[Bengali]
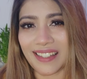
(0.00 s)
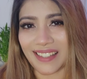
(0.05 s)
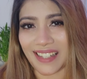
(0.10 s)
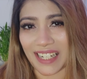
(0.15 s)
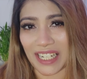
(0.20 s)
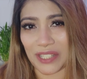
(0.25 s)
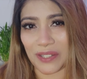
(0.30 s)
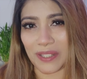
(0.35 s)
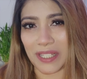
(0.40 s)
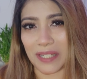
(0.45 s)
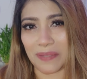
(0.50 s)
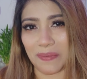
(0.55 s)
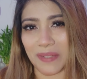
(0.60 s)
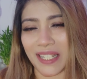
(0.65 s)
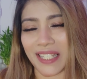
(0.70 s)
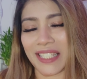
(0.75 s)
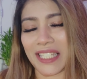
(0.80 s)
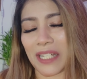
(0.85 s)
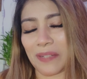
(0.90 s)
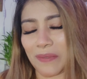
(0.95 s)
তারা যদি
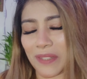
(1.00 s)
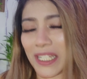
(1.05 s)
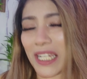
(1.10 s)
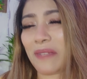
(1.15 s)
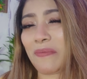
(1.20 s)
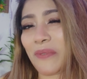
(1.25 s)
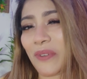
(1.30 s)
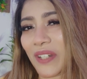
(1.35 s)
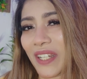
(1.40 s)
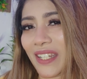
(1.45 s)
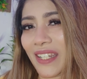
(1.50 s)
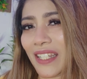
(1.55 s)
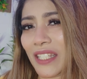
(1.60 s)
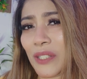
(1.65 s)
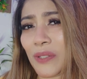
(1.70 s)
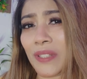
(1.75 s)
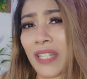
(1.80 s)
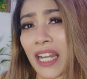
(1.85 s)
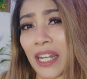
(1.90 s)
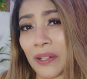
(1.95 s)
আপনারা সাবস্ক্রাইব করে নেন
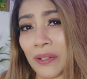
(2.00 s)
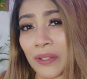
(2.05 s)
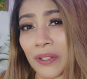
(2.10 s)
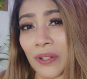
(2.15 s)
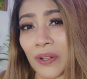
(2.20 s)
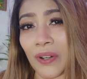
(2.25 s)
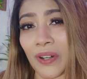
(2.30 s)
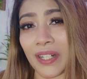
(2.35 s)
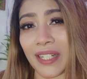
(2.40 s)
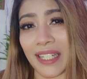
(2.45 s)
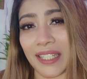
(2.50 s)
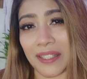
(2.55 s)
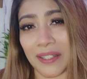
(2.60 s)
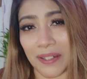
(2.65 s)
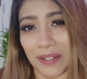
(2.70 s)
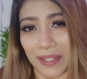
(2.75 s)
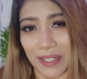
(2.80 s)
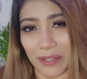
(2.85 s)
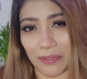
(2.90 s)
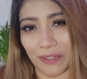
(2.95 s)
যদি আগ্রহ হন এই
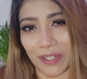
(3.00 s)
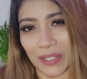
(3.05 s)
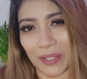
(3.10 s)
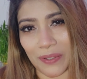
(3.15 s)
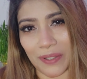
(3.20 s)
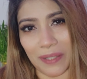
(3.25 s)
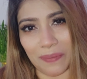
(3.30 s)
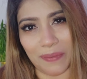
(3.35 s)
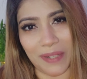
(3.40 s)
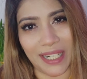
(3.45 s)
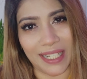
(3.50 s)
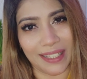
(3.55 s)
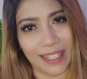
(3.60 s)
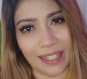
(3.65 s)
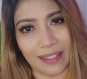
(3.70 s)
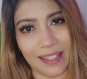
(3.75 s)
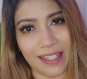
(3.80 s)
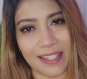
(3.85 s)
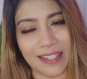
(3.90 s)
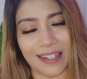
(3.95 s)
ধরনের ভিডিও আপনারা
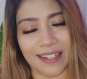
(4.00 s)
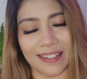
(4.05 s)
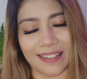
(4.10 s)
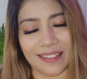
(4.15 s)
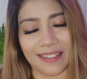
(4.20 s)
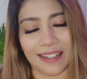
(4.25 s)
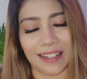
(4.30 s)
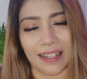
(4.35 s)
দেখতে চান